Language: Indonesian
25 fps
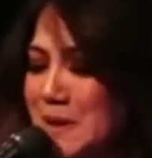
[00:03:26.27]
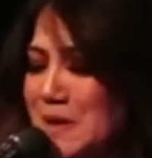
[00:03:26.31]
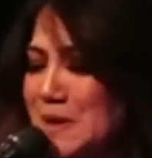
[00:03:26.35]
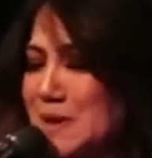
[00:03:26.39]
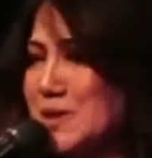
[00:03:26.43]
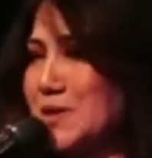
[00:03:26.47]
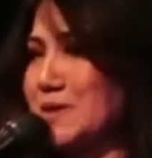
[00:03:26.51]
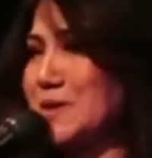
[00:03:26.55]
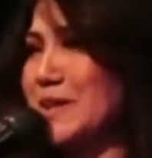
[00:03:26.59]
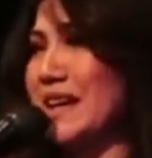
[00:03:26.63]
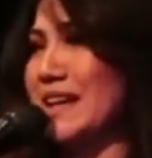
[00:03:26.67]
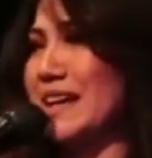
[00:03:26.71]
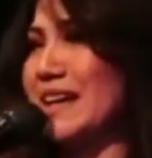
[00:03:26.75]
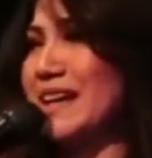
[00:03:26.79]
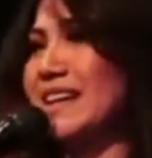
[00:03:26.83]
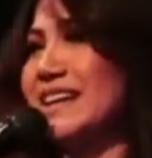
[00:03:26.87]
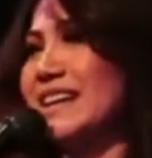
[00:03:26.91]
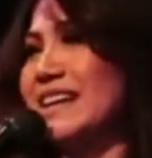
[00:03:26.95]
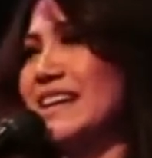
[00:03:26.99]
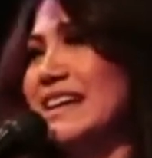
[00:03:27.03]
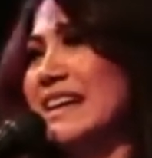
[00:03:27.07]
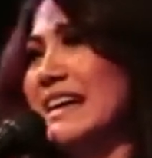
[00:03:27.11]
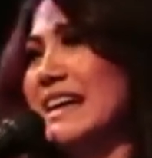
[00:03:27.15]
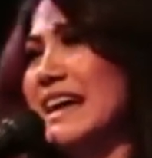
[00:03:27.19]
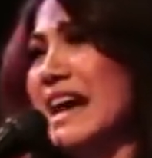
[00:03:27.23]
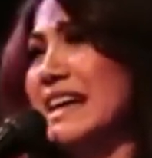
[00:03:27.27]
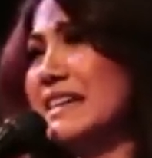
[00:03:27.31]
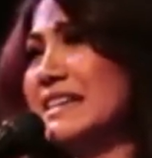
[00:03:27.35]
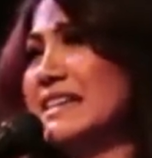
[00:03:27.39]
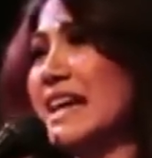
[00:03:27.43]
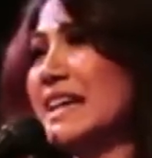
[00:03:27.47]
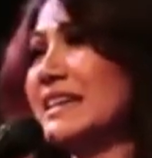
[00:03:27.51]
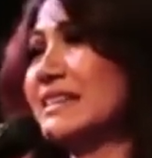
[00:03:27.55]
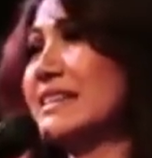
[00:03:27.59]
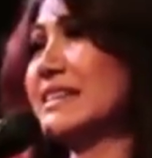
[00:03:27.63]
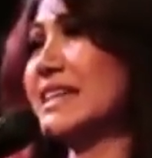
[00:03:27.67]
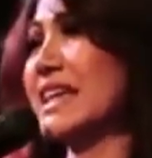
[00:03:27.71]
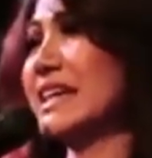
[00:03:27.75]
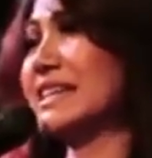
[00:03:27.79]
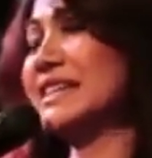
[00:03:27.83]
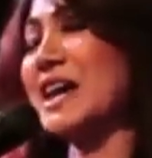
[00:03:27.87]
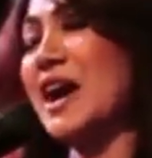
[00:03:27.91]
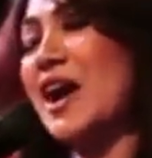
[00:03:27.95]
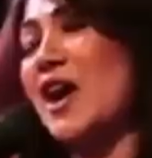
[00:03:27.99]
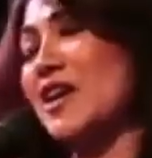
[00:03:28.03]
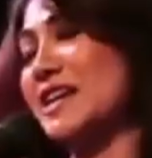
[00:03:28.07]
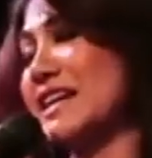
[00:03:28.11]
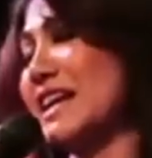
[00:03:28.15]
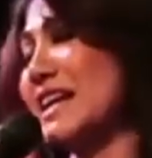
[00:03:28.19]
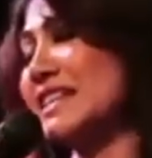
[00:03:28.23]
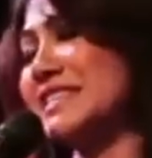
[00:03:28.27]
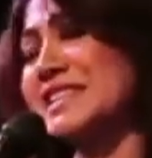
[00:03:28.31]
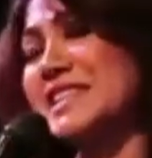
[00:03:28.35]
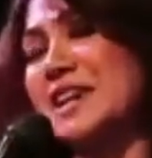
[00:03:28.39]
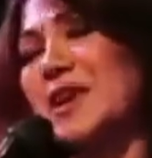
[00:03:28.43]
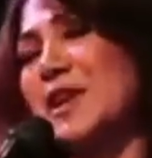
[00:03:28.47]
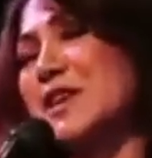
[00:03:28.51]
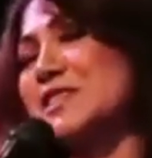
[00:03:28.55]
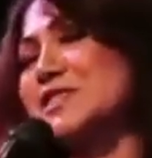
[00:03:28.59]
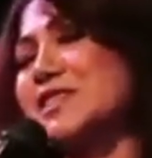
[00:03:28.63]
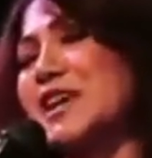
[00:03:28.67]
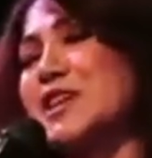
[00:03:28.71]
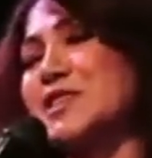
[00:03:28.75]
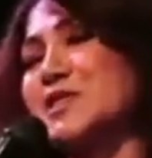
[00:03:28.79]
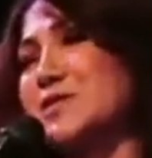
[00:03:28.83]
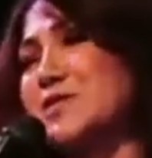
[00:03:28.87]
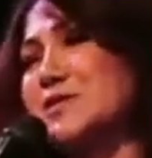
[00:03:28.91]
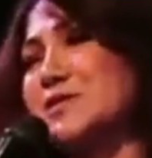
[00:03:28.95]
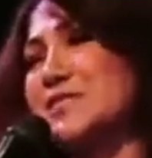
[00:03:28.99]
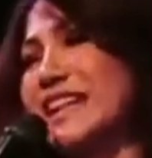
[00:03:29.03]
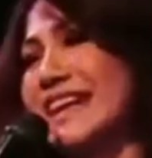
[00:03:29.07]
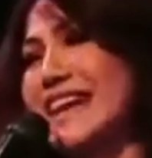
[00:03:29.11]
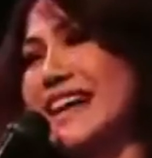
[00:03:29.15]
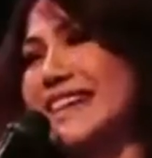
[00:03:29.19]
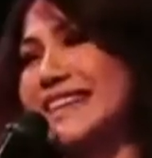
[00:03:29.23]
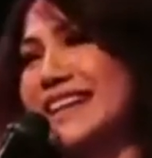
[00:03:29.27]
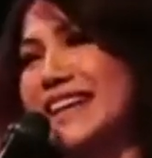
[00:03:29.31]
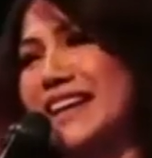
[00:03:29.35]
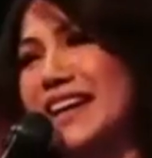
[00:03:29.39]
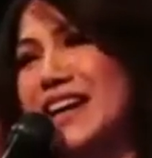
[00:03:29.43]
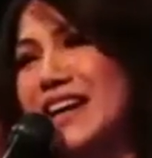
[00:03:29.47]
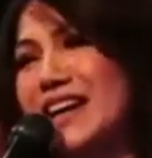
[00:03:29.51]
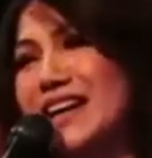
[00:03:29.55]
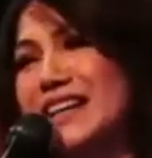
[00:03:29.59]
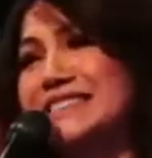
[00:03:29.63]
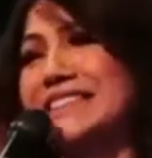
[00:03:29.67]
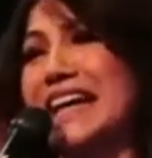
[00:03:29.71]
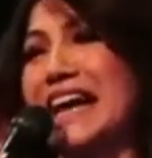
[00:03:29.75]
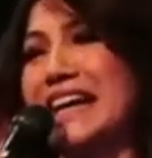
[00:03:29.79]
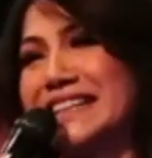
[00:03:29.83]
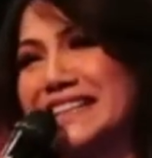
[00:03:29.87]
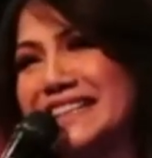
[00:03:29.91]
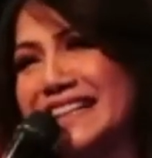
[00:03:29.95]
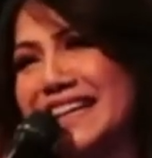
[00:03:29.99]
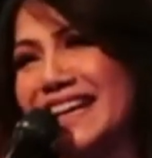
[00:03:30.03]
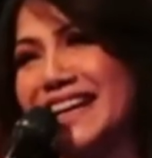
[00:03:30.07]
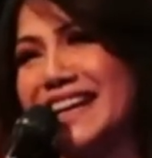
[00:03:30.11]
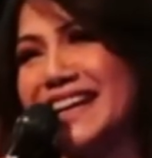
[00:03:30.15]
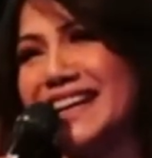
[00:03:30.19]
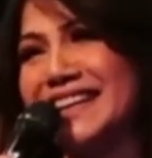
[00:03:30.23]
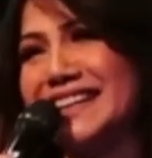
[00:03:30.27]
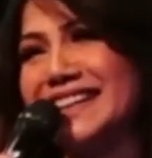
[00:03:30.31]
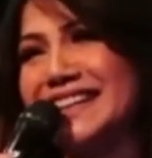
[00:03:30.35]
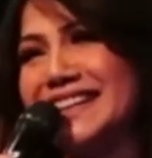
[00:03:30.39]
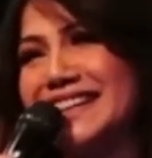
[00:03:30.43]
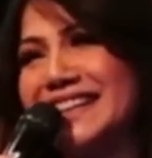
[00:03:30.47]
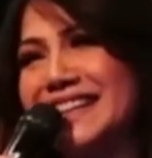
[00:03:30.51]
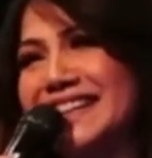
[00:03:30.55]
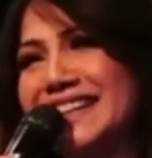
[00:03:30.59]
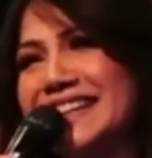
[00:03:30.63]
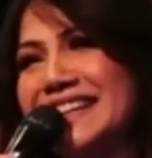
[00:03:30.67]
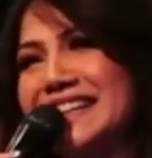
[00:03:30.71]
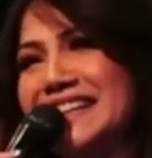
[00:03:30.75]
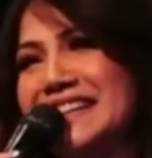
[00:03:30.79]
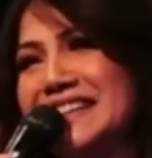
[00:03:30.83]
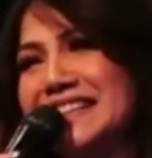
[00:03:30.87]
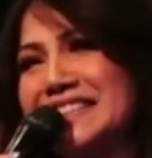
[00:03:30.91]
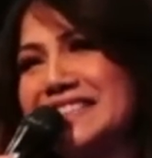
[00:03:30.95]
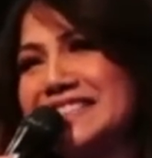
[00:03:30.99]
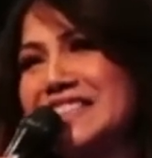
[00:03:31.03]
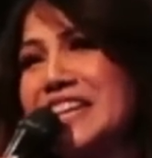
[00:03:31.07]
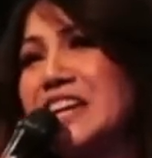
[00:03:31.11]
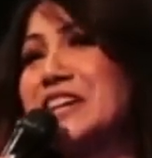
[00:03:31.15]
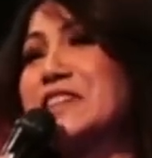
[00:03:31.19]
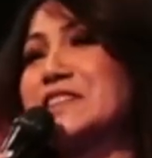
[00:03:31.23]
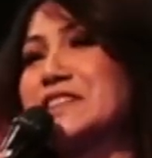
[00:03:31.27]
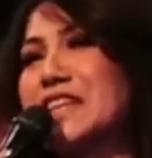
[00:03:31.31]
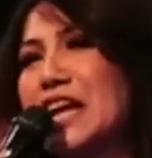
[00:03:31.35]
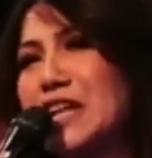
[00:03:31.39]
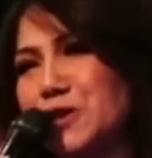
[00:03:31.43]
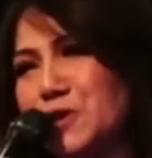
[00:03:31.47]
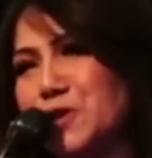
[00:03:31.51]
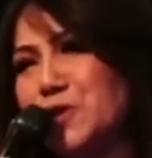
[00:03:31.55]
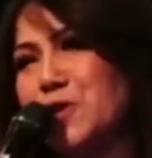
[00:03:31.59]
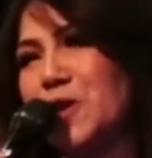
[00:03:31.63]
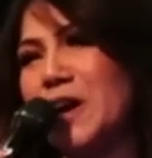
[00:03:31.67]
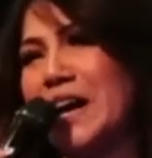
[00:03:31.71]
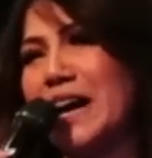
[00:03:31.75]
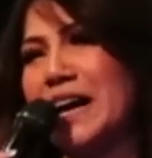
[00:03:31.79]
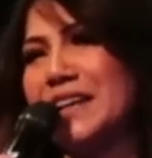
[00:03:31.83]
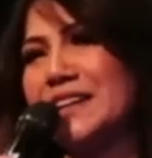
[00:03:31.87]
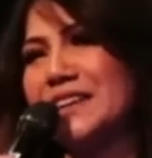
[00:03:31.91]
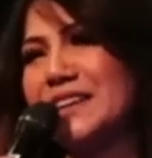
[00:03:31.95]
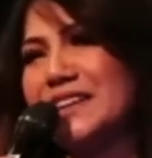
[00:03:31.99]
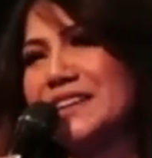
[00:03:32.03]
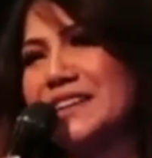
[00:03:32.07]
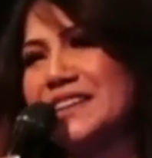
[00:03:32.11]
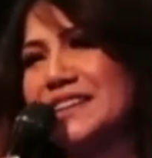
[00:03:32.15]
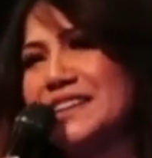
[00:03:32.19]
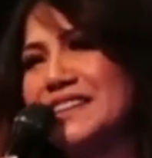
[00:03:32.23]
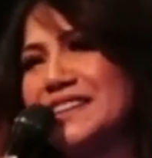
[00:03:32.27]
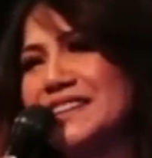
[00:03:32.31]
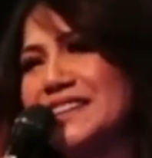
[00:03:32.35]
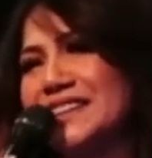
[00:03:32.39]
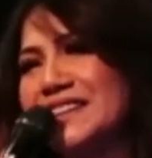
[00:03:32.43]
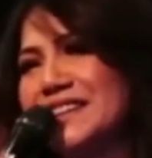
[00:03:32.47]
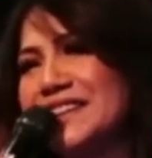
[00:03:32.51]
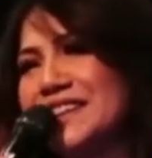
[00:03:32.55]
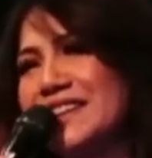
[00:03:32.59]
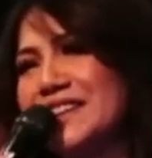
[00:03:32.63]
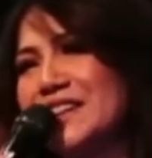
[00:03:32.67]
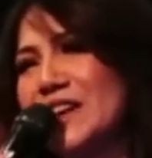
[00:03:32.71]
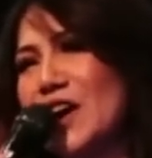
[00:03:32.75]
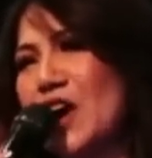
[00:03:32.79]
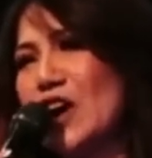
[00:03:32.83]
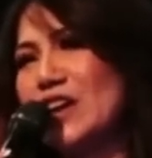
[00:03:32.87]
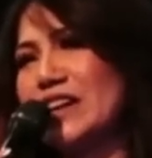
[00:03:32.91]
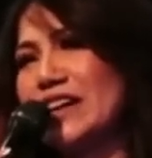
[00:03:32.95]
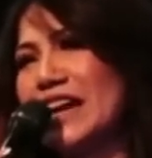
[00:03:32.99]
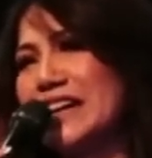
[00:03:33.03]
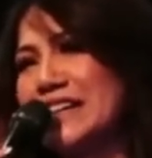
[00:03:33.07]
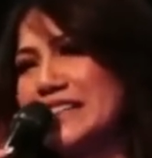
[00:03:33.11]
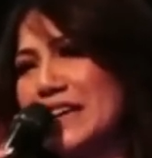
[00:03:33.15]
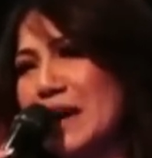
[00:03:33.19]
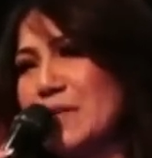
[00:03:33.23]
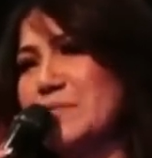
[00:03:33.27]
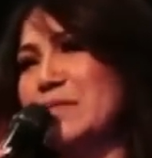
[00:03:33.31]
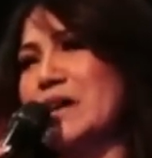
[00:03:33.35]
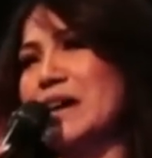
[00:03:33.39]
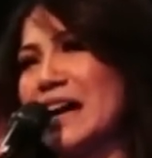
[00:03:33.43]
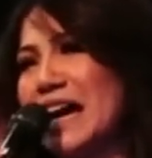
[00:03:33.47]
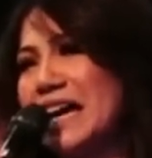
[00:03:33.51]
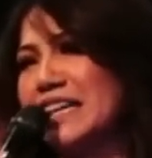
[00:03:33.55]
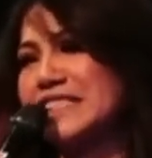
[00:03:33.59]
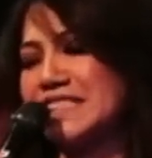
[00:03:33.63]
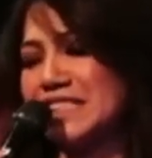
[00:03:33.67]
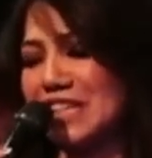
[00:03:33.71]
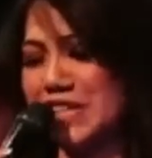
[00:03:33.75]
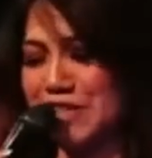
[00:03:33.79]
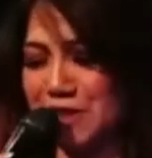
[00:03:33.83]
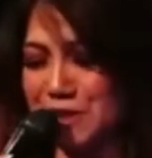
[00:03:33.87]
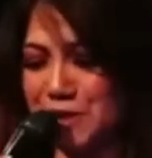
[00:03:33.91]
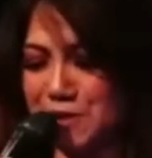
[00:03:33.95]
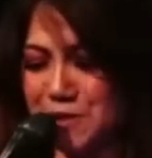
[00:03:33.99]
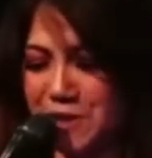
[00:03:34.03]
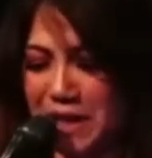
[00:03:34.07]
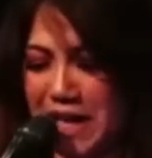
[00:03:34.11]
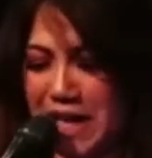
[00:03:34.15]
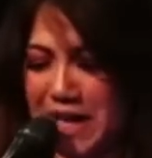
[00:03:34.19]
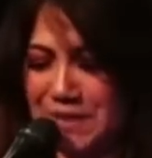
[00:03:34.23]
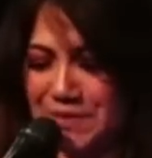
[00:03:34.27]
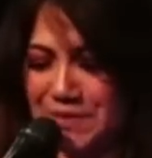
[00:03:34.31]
Saudara, ada tiga orang salah satunya adalah Daniel. Cinta Tuhan, orang yang mengasihi Tuhan.